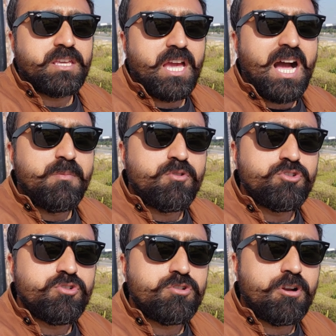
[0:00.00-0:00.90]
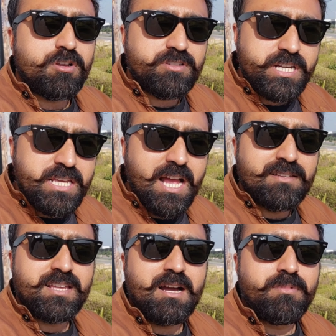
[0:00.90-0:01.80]
कि आपको जो ग्रॉसरी
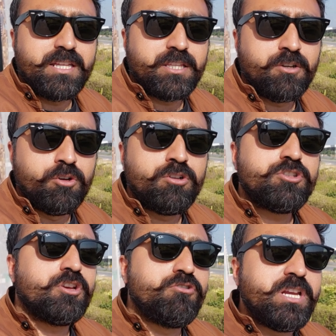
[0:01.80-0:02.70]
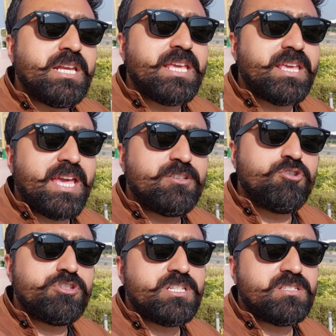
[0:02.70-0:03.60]
यहाँ से आप लेते हो ज़रूरी नहीं है
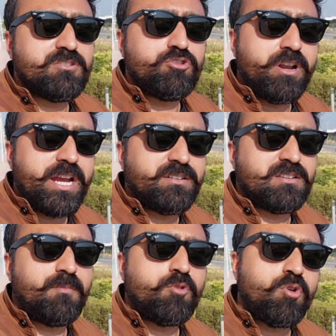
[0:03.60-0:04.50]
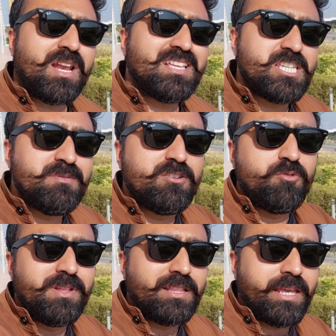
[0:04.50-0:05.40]
जो चीज़ जो रेट्स आपको कराची में
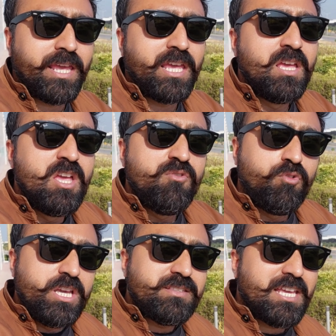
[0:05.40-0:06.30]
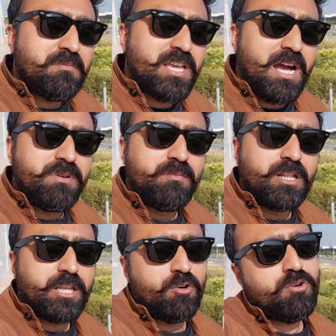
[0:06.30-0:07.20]
जो मिलते हैं वही सेम यहाँ पर
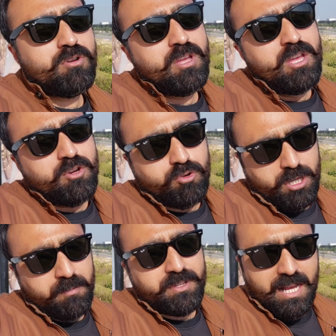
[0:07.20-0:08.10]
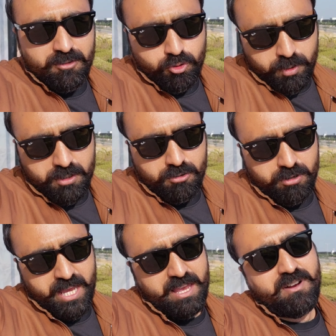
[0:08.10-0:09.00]
मिलते हों कोई इम्तियाज सुपर
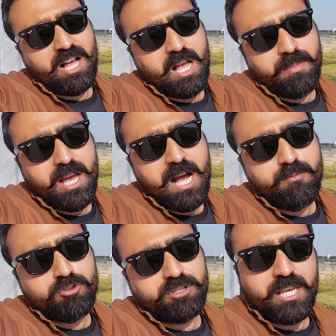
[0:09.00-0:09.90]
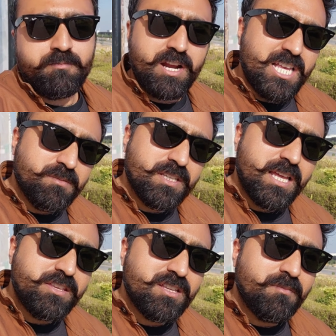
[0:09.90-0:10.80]
स्टोर है वहाँ पे आपको सेम प्राइस में
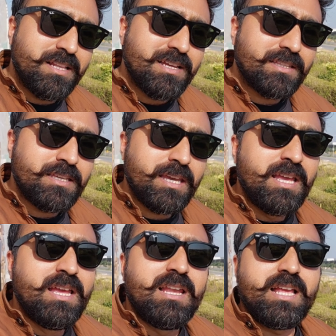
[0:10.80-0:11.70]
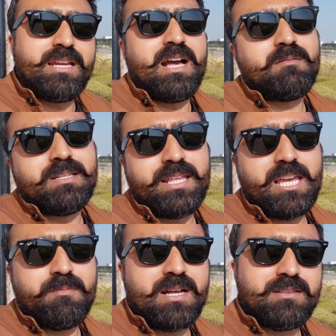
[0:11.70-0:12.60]
सारी चीज़ें मिल जाती हैं लेकिन हर बंदे
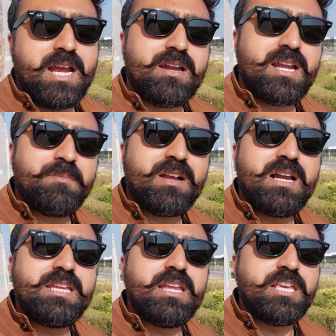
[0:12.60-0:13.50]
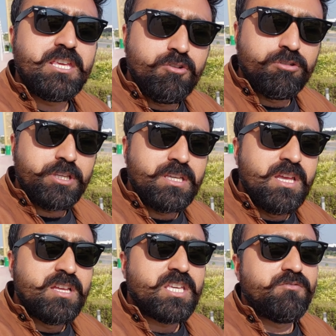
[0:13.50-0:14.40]
के पास एट अ टाइम गाड़ी नहीं होती
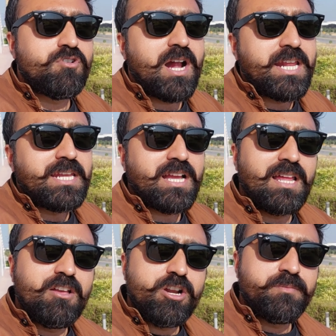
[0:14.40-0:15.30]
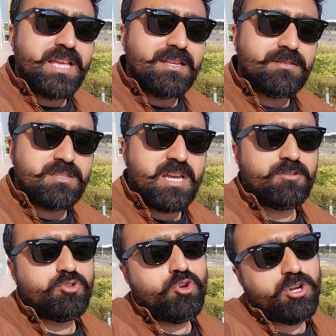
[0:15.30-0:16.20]
कि वो गाड़ी निकाले और इम्तियाज तक जाए
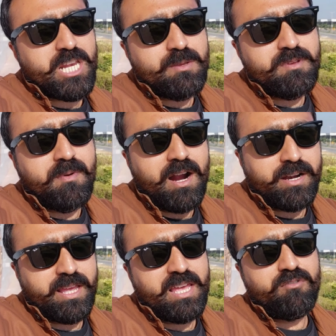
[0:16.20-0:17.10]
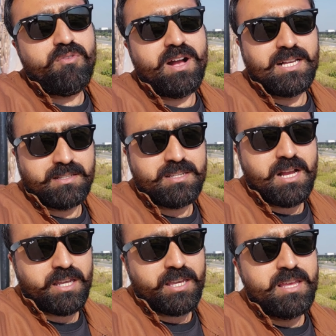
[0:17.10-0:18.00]
तो जो करीबी मार्ट है वो वहाँ से
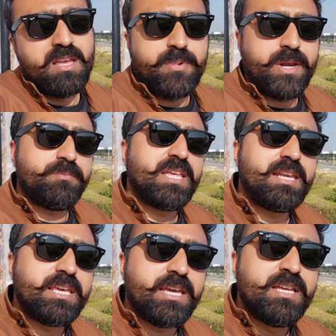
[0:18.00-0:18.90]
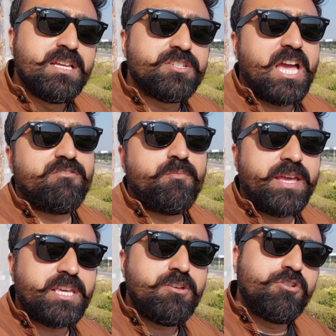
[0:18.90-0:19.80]
जाके फिर अपने लिए चाहे वो
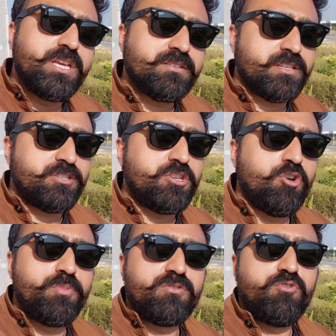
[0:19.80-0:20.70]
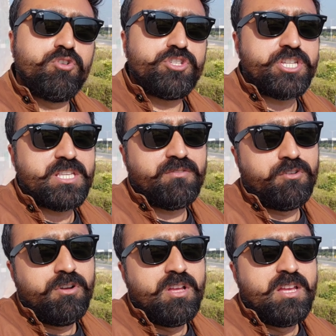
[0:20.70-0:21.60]
महंगी हो या सस्ती हो फिर वो चीज़ें
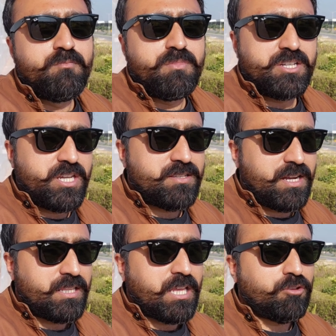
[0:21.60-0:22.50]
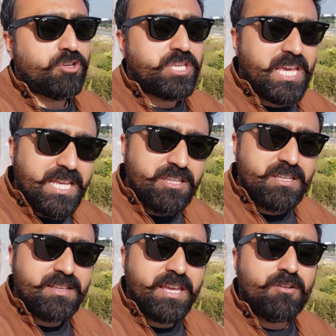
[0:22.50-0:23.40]
वो परचेज़ करते हैं तो ये
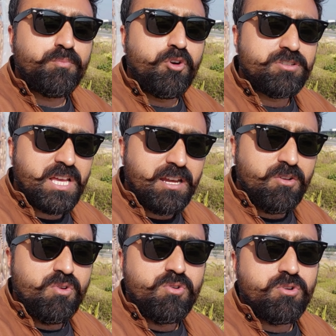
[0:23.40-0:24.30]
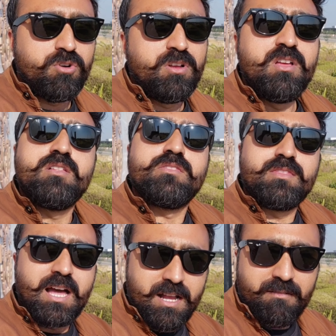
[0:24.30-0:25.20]
चीज़ें बहुत सारे लोगों को
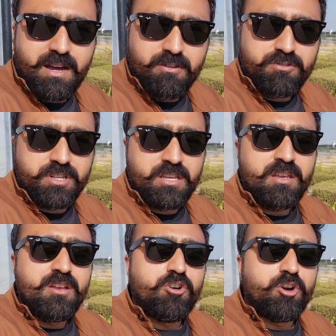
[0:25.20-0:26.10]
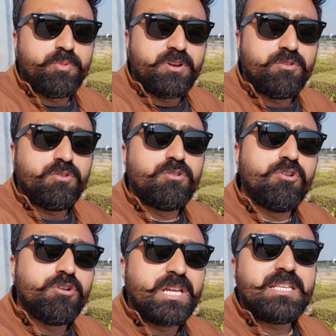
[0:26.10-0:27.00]
नागवार गुजरी और फिर उन
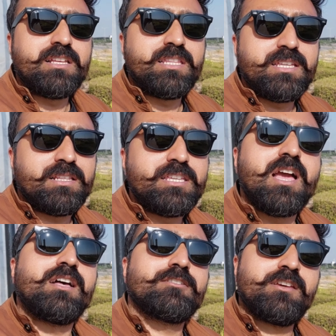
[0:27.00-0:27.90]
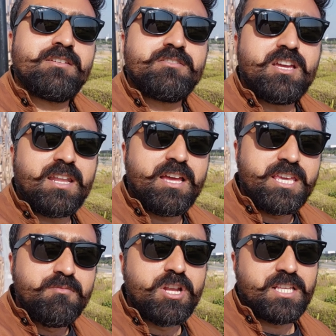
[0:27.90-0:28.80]
लोगों ने जल्दी जल्दी यहाँ से जाना
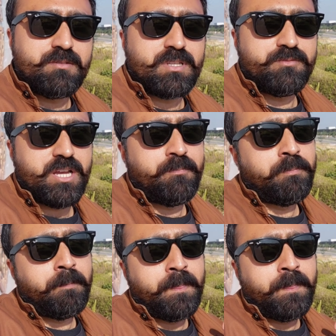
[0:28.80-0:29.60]
ही मुनासिब समझा